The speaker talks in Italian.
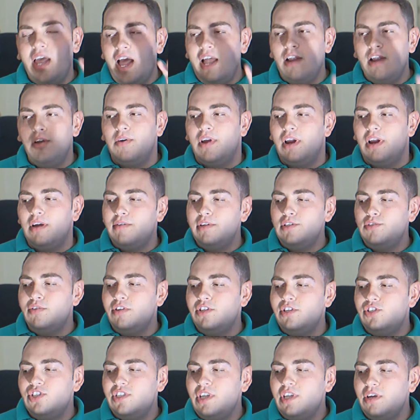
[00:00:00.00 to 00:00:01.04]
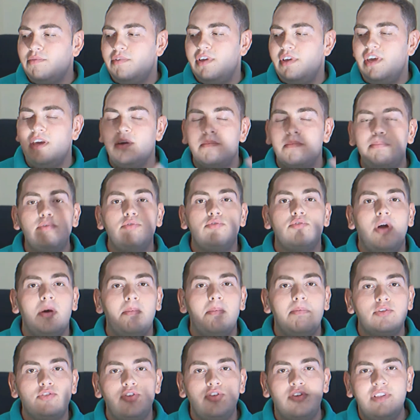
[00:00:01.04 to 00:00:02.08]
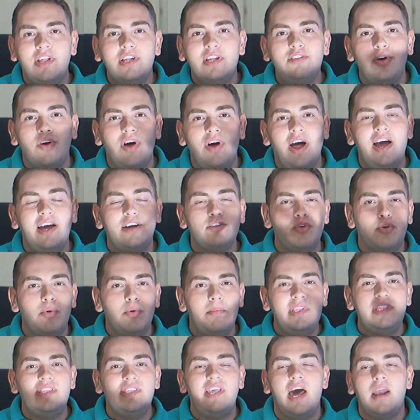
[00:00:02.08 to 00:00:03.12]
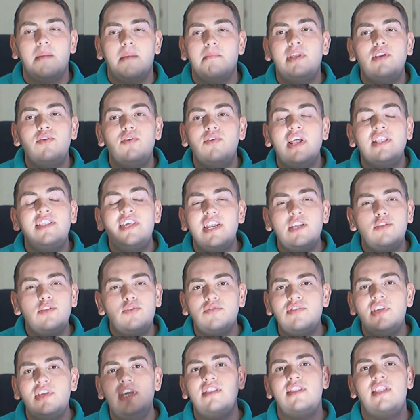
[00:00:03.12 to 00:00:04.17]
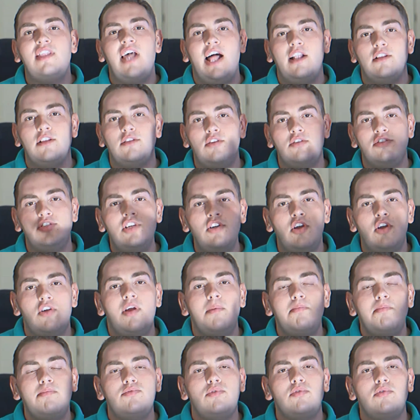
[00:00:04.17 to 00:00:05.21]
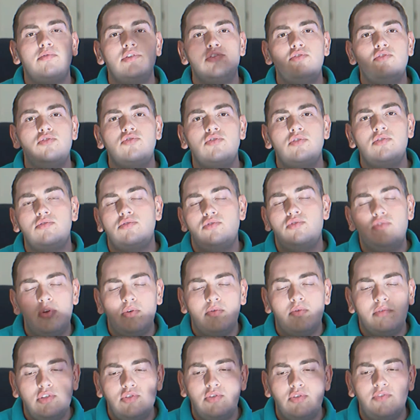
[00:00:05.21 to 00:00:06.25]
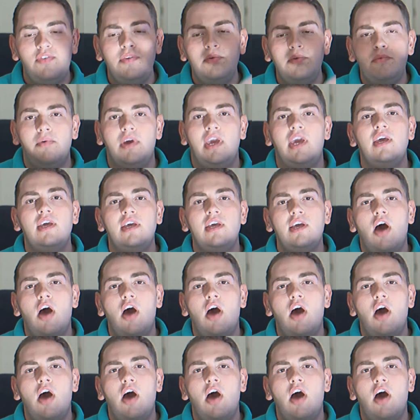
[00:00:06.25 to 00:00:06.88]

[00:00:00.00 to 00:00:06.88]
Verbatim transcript: Allora, questo regista qui, purtroppo, sono andato a documentarmi, non ha diretto nient'altro se non appunto questo, solo questo film qui,